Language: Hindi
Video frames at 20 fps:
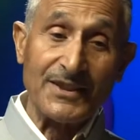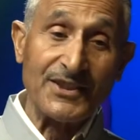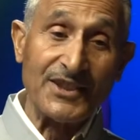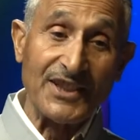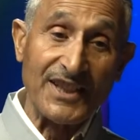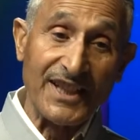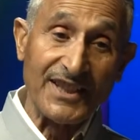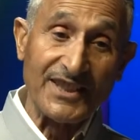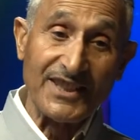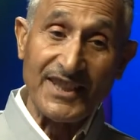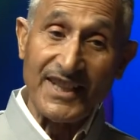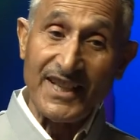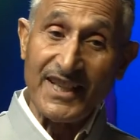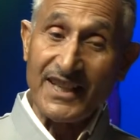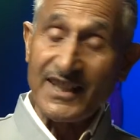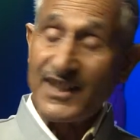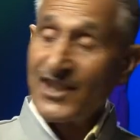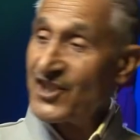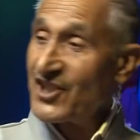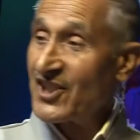धीरे धीरे
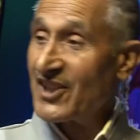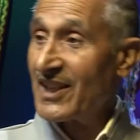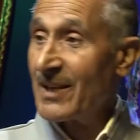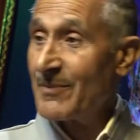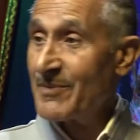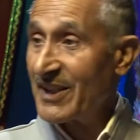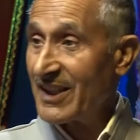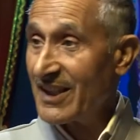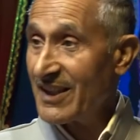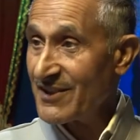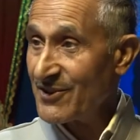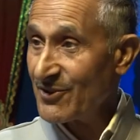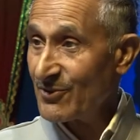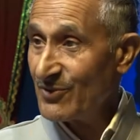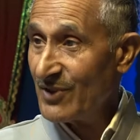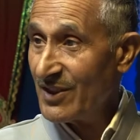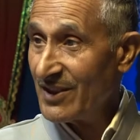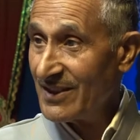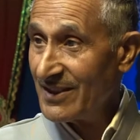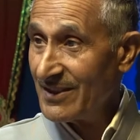कृषि का विकास
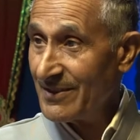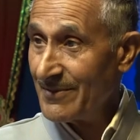हुआ